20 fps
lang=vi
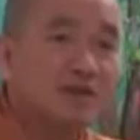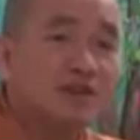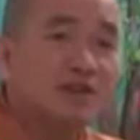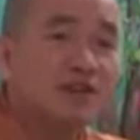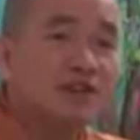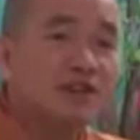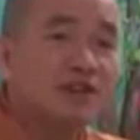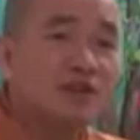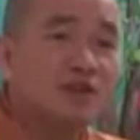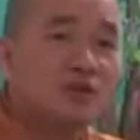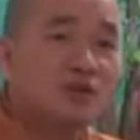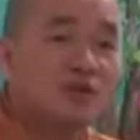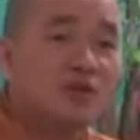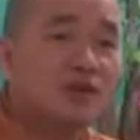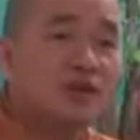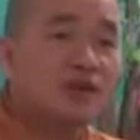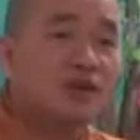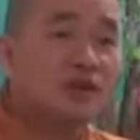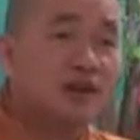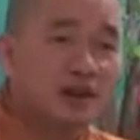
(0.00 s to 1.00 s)
bây giờ
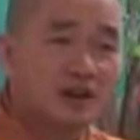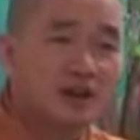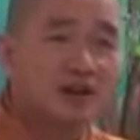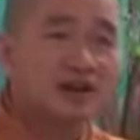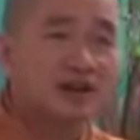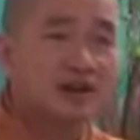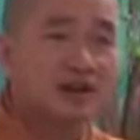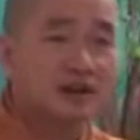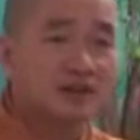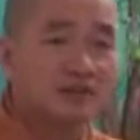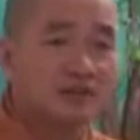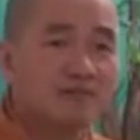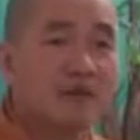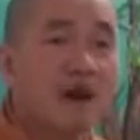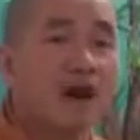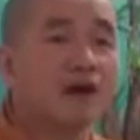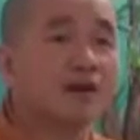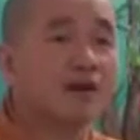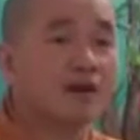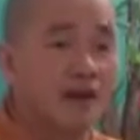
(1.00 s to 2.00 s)
nhiều cái nơi
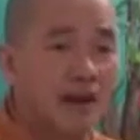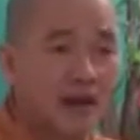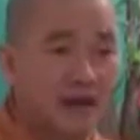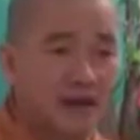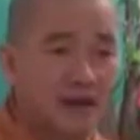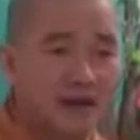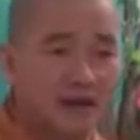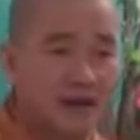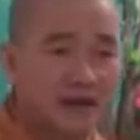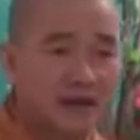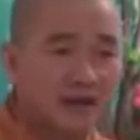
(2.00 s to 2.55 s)
mở ra